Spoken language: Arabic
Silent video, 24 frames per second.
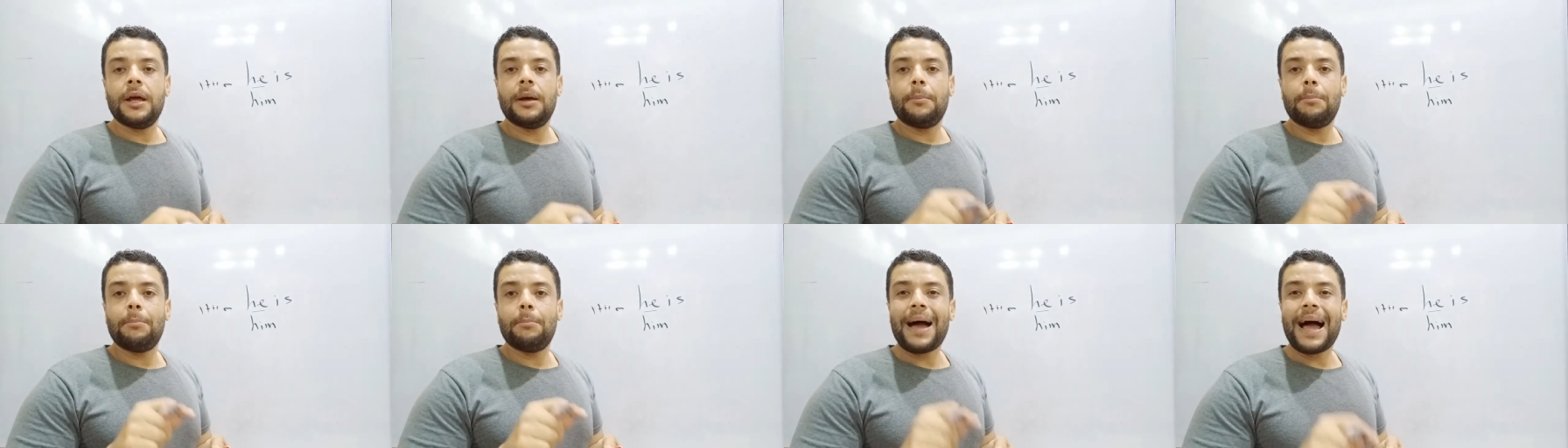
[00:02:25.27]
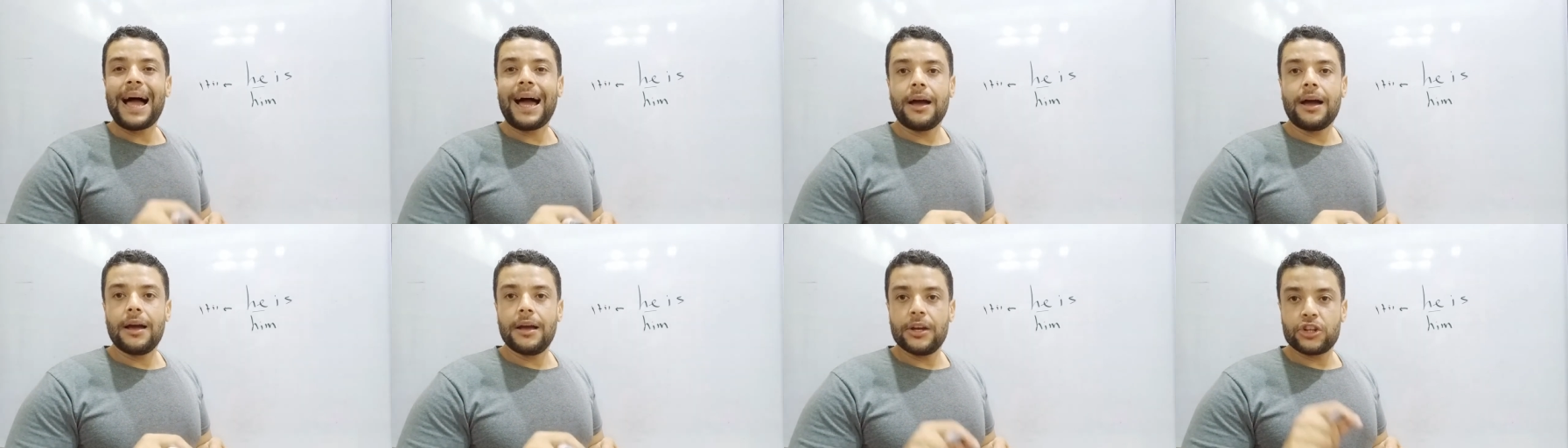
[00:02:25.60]

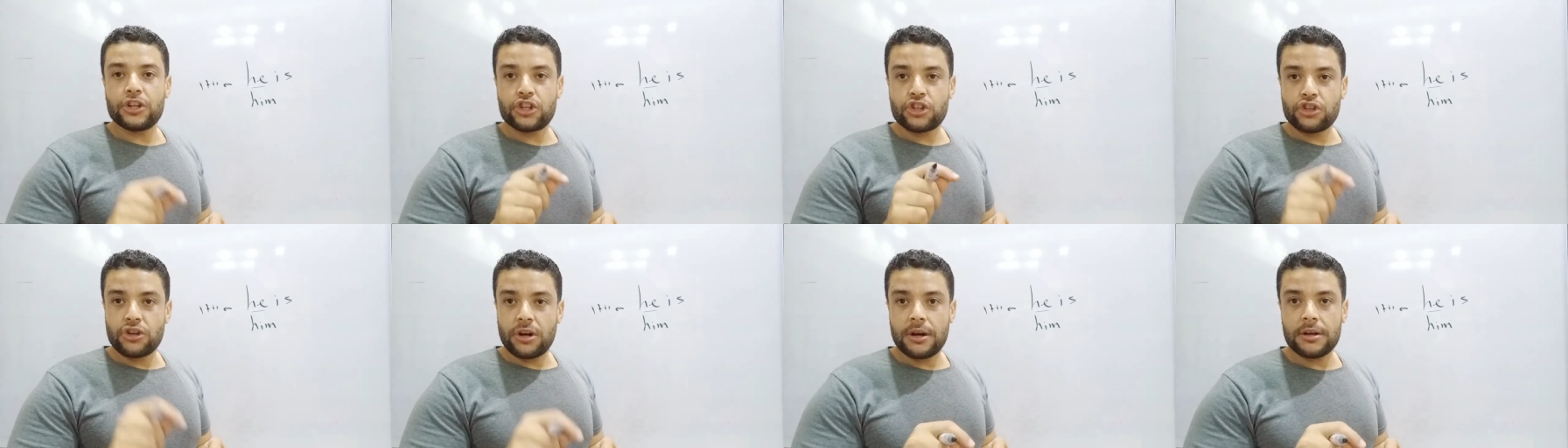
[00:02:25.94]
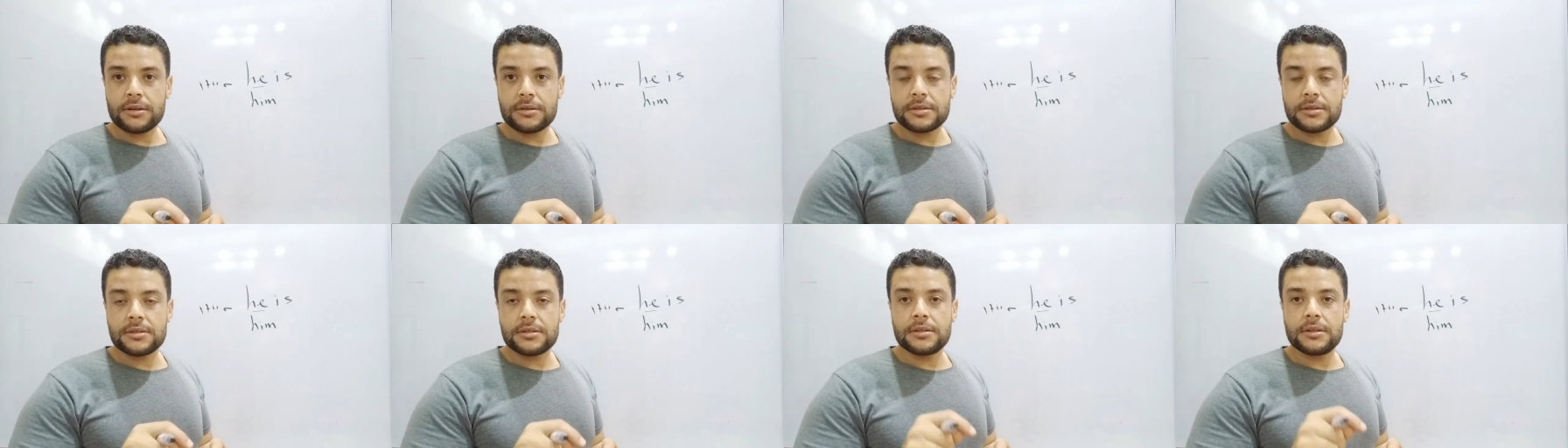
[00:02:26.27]
مع
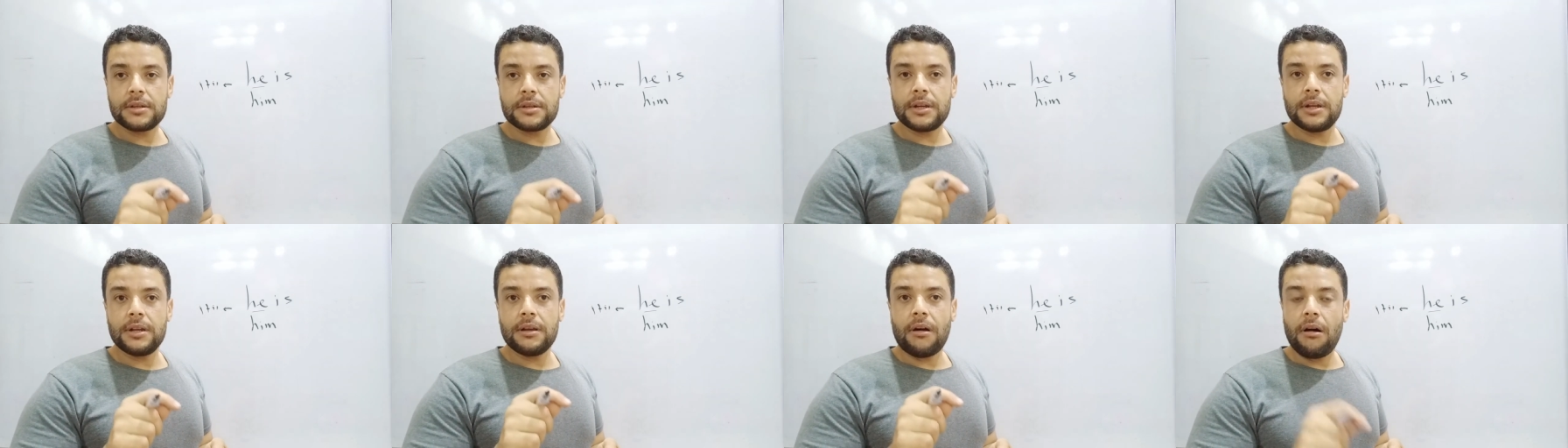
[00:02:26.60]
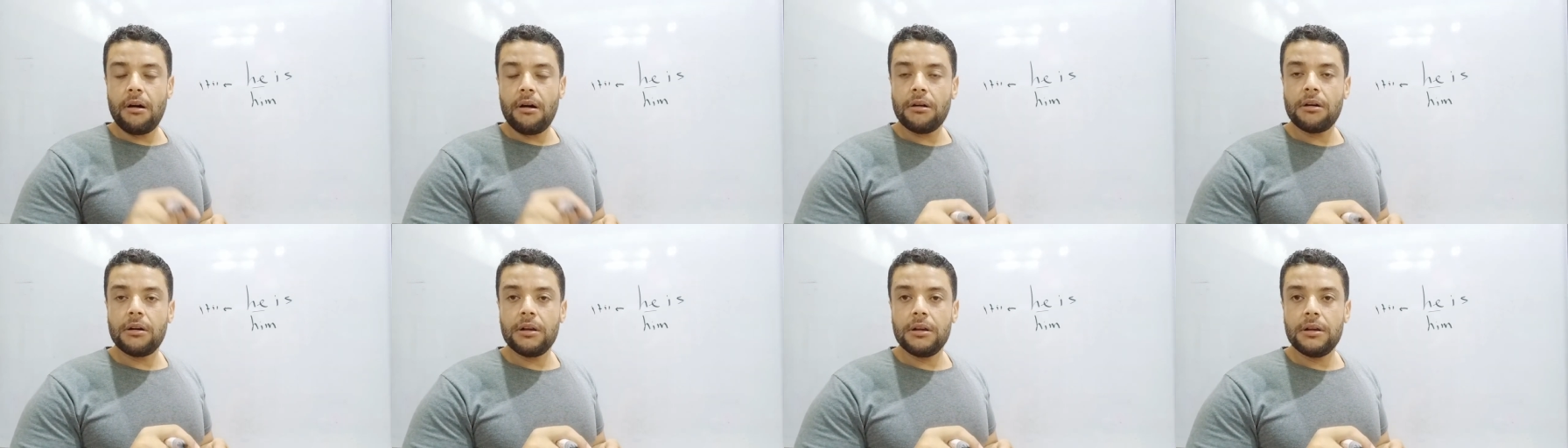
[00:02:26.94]
الشخص
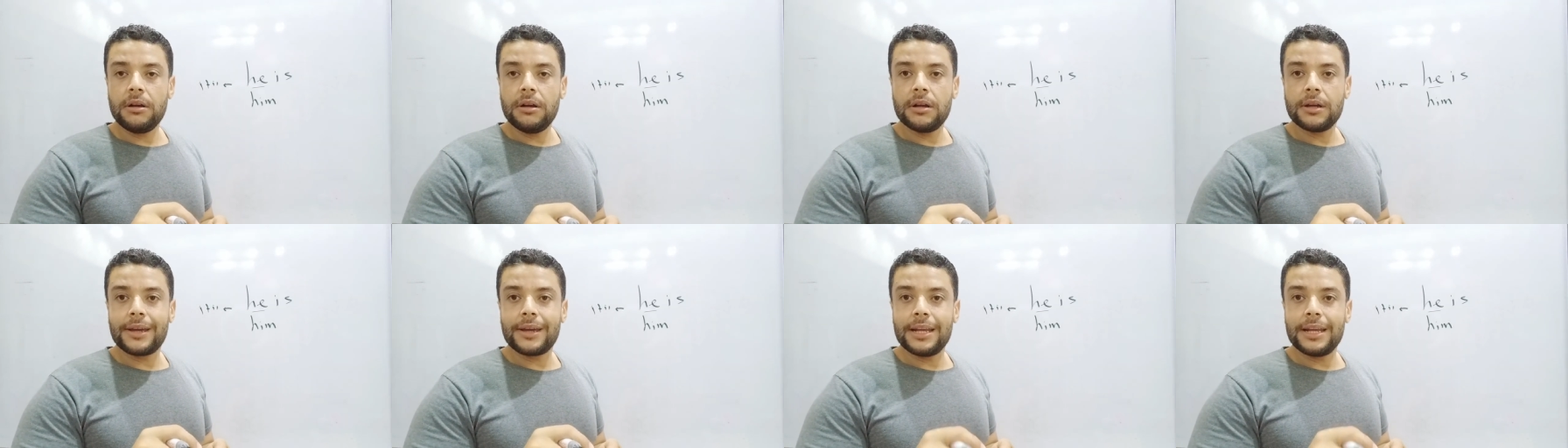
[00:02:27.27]
العاقل